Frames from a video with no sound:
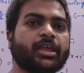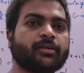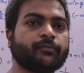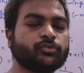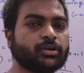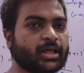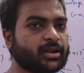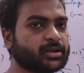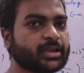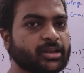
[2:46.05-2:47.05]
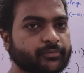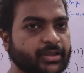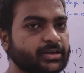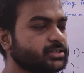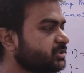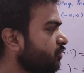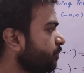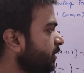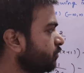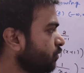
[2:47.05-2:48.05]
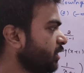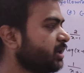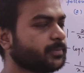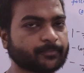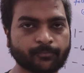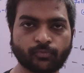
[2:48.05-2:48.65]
एक वीडियो डाल रखा है इनक्वालिटीज के ऊपर तो अगर आप